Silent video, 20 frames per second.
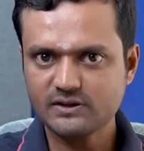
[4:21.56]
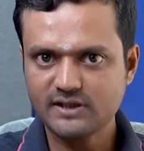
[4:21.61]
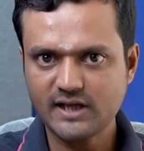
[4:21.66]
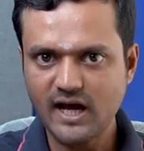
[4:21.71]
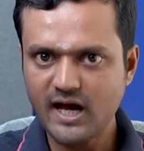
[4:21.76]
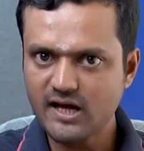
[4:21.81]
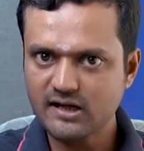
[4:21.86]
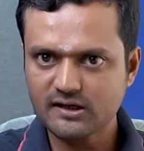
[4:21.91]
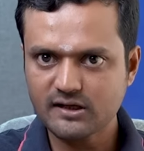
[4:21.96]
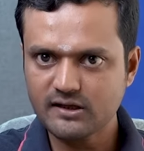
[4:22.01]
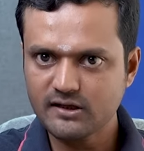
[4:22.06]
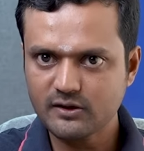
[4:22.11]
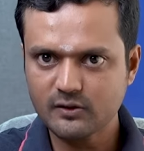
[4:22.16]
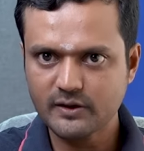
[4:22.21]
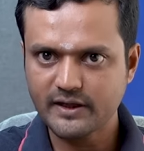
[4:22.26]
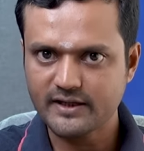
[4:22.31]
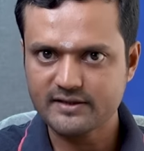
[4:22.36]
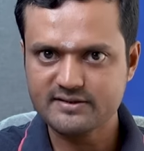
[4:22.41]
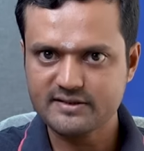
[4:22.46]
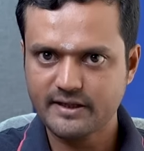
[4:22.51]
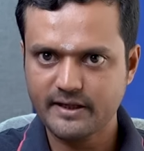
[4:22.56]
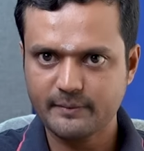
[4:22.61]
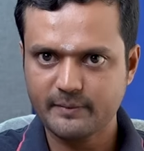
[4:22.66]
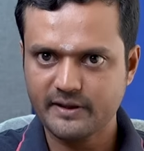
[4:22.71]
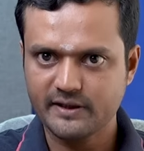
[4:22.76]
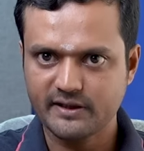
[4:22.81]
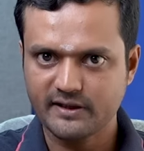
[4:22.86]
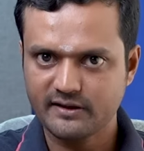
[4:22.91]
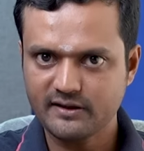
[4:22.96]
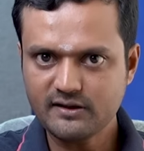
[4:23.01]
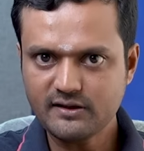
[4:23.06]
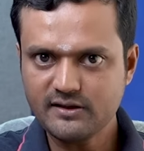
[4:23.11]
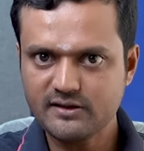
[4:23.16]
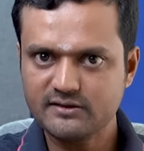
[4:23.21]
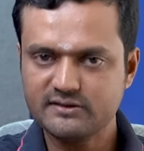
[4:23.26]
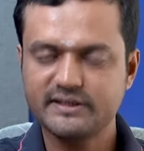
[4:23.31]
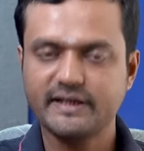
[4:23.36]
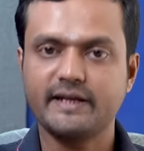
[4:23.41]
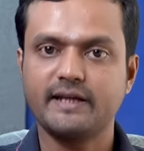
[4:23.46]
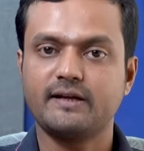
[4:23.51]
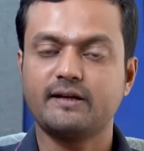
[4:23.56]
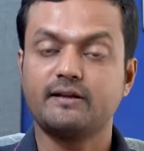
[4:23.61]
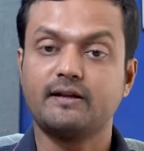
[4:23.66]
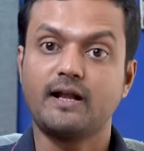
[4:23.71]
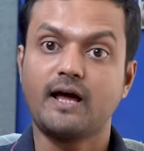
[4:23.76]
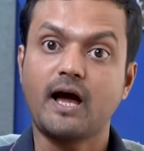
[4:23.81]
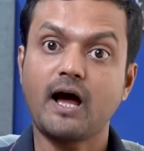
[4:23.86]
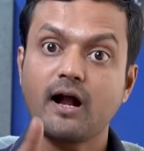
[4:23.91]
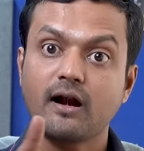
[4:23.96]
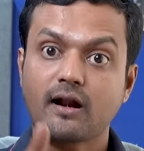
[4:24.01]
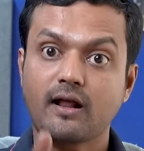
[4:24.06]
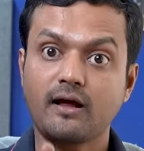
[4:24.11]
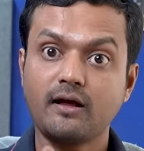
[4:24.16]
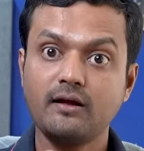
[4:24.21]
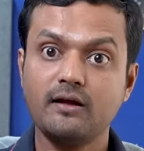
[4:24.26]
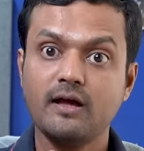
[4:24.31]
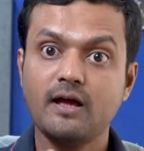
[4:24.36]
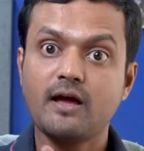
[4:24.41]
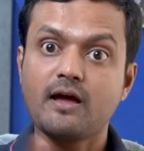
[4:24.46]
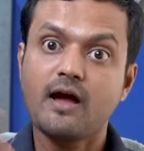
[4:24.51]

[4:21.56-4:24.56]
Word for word: யார் கண்ணுக்கும் எக்ஸ்ரே அப்படிங்கிறது தெரியறதில்ல ஆனால்